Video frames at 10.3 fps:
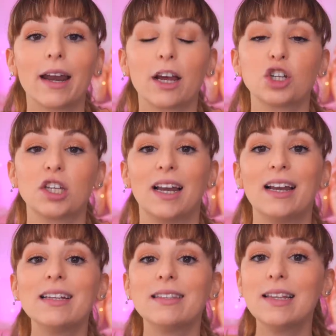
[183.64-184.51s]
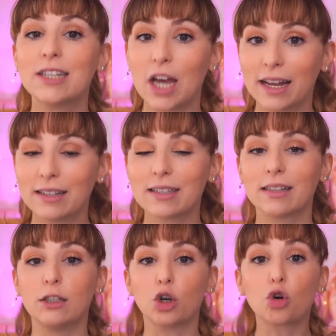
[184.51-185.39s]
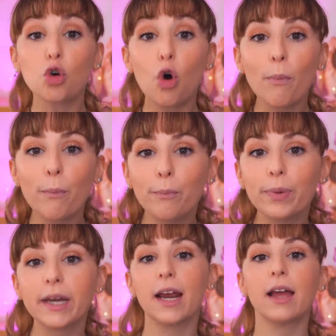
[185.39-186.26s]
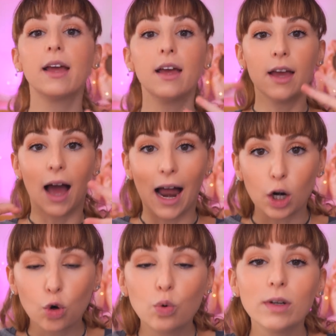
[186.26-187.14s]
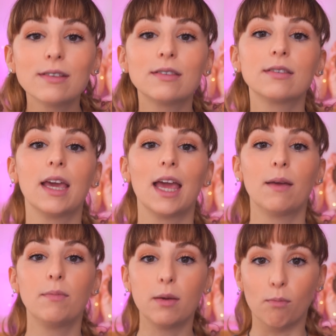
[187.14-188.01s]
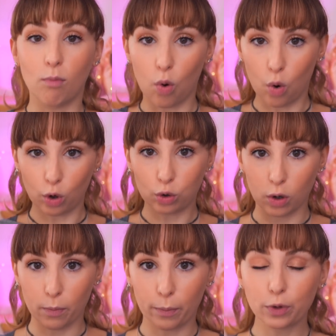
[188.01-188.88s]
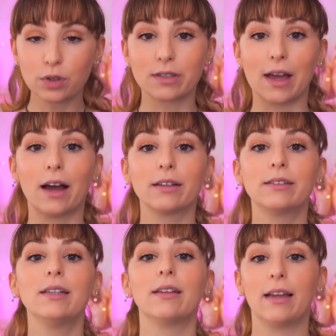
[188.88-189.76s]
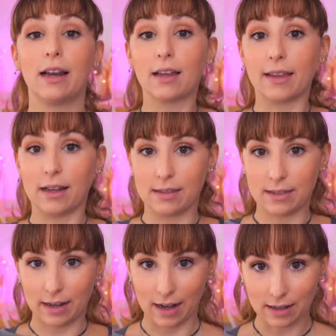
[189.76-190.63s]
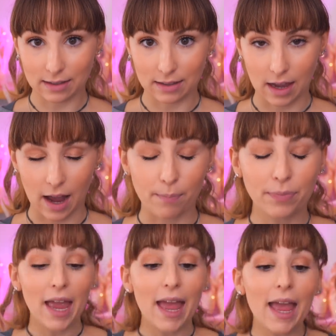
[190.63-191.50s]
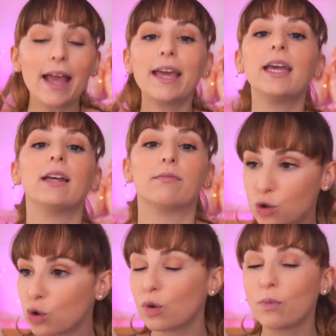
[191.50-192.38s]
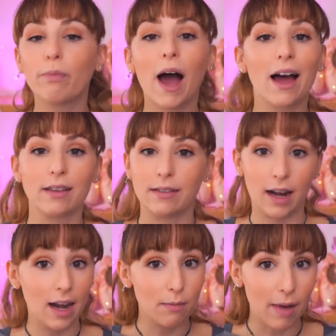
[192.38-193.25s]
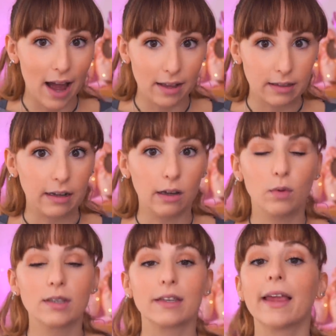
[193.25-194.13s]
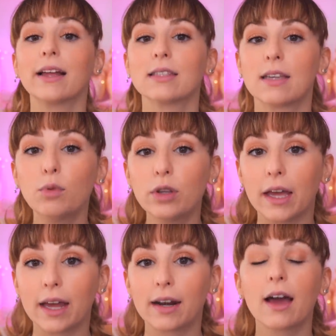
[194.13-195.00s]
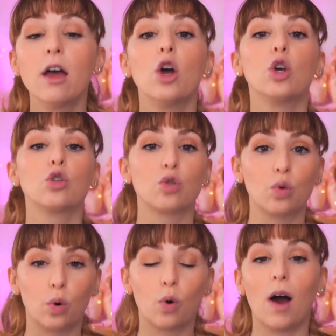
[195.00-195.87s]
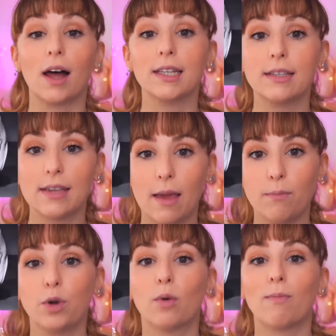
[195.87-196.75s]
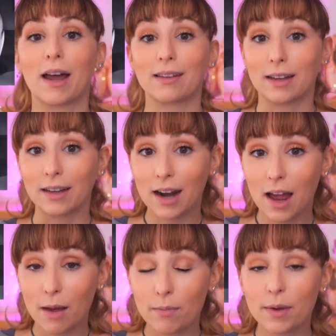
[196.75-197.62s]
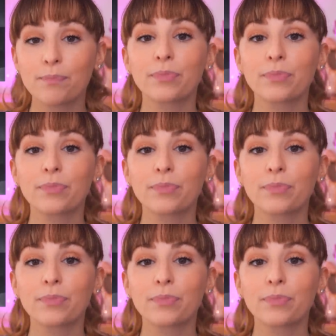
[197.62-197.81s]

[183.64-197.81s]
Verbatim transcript: nasce dall'esigenza di rompere alcuni schemi molto impostati della danza classica. E chi sono i padri e le madri di questa danza moderna sono ad esempio Marta Graham,